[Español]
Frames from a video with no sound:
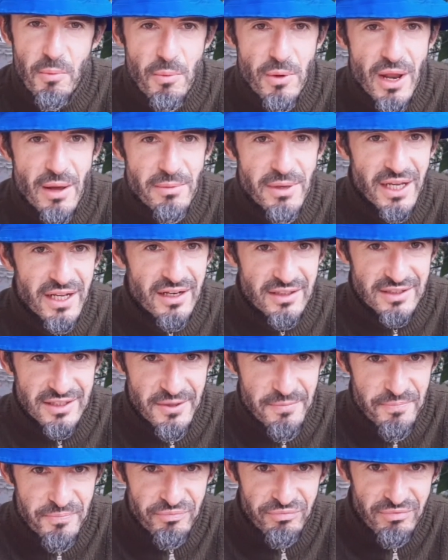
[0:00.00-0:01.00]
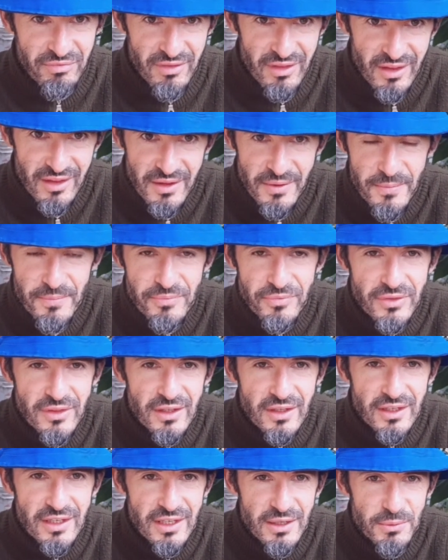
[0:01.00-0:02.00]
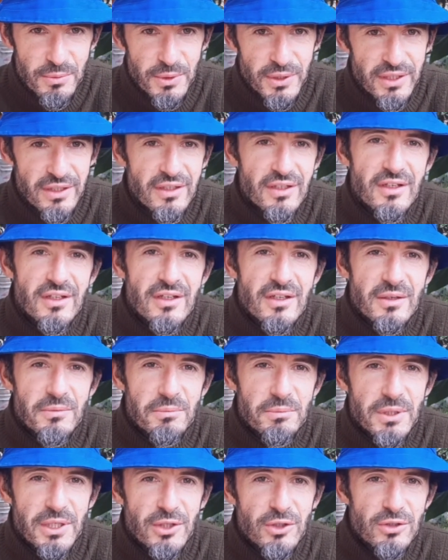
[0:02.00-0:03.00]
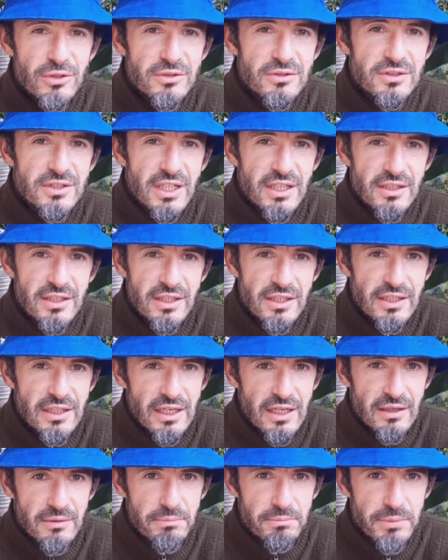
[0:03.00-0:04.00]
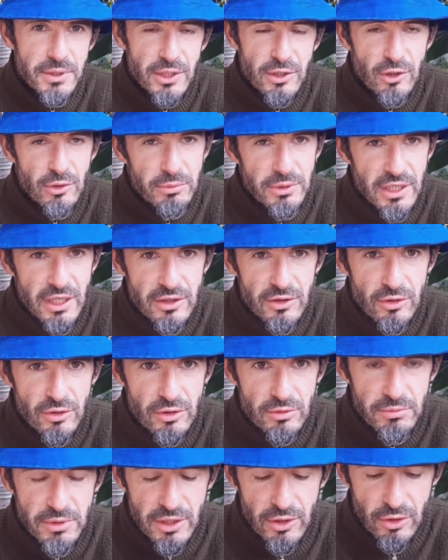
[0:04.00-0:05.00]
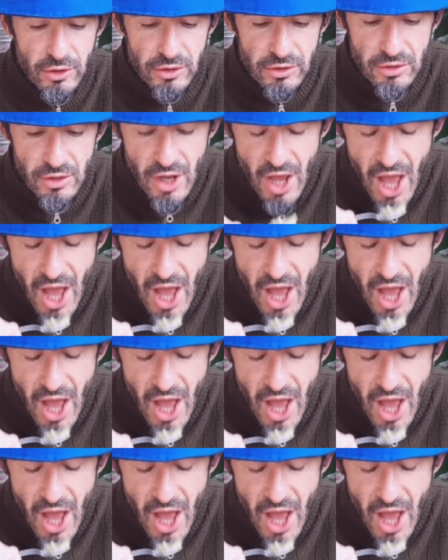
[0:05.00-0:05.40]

una mezcla así. Kiwi, melón, sandía, predominando el melón.